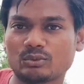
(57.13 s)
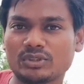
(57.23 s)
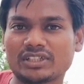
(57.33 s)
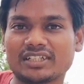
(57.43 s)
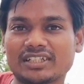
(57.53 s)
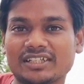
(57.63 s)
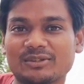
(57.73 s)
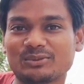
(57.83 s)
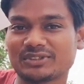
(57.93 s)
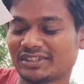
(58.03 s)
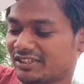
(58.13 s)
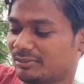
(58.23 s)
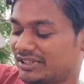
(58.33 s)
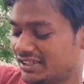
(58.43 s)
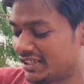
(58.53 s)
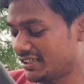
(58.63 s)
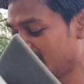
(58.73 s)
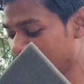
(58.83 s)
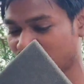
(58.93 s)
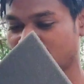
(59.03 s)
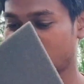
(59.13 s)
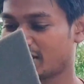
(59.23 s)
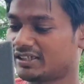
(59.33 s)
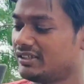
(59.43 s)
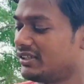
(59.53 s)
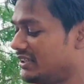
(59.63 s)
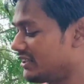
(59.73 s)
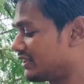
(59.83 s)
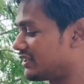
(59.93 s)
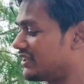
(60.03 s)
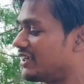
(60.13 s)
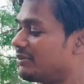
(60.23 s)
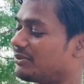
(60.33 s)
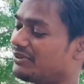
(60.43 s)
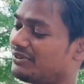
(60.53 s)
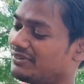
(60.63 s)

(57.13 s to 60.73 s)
कोई करके है उसके तरफ से ये है और बाकी ये देख सकते हैं आप